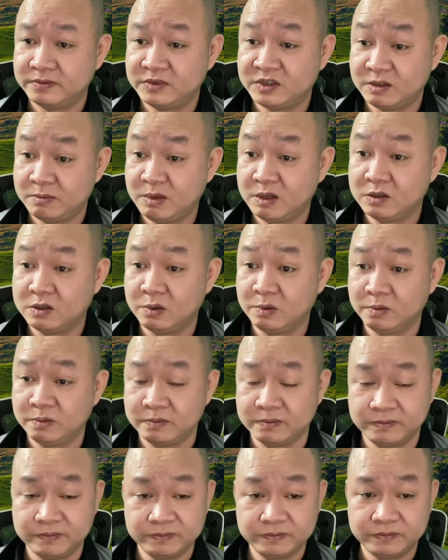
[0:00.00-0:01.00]
Rất bức xúc.
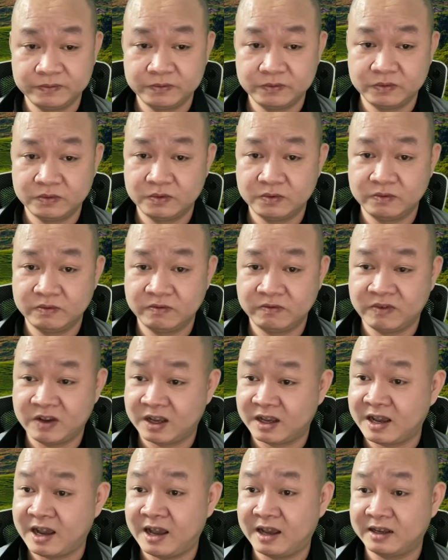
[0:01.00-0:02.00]

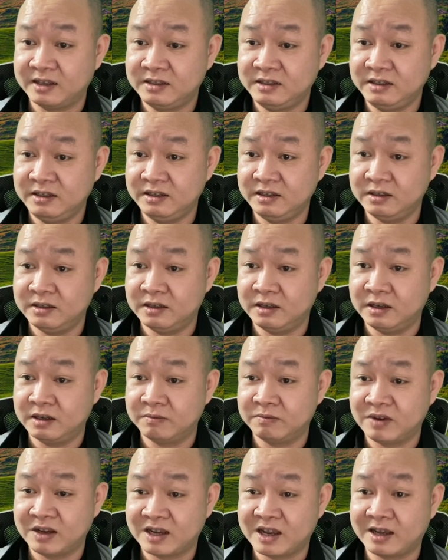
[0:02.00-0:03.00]
Và cả cái chị,
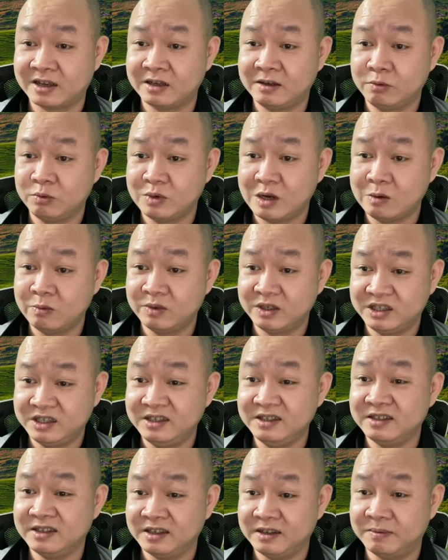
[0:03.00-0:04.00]
và cả cái ông hay
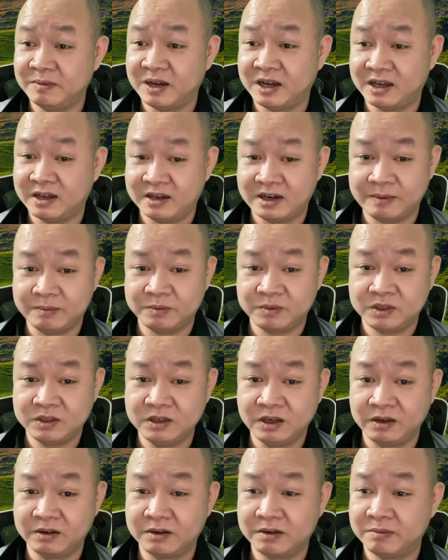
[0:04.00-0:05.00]
chị gì mà làm
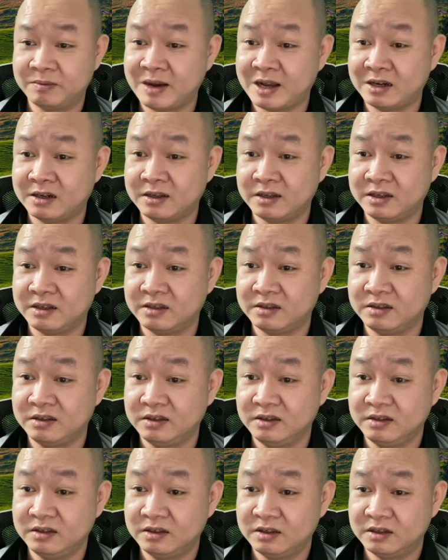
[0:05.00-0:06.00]
trưởng ở ban
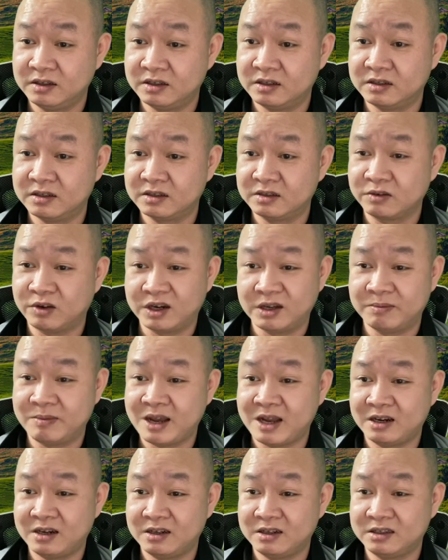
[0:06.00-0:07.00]
gọi là
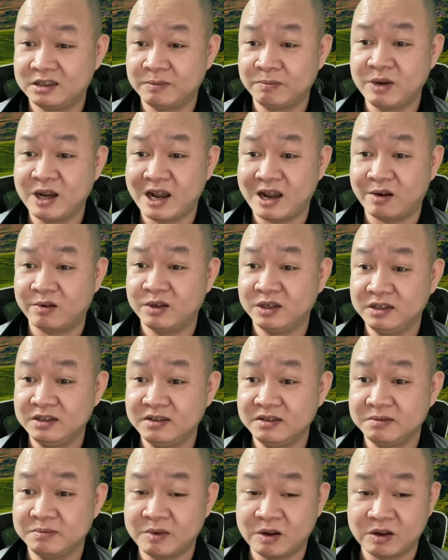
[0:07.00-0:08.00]
ban chấm khảo nữa,
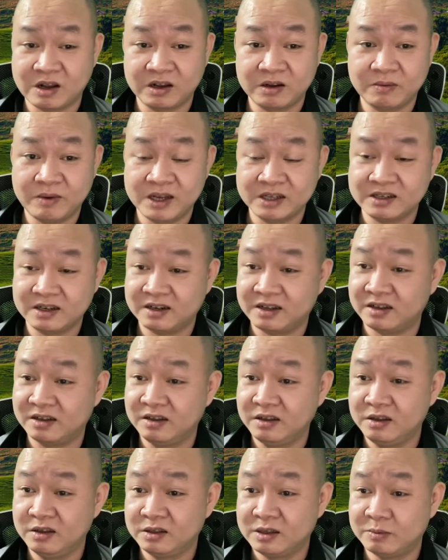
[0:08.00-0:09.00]
và có các bác rằng là
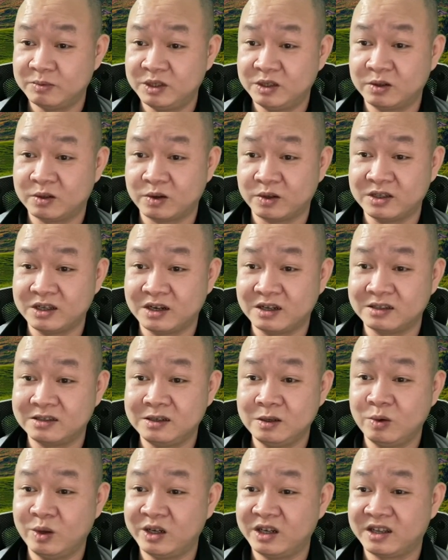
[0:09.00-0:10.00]
thậm chí còn nói rằng là
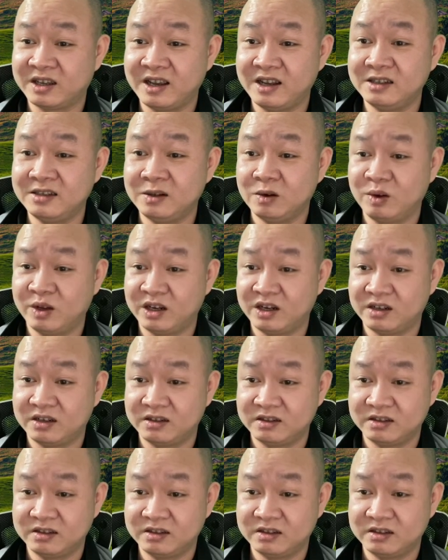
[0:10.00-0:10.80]
dư luận thì kệ dư luận.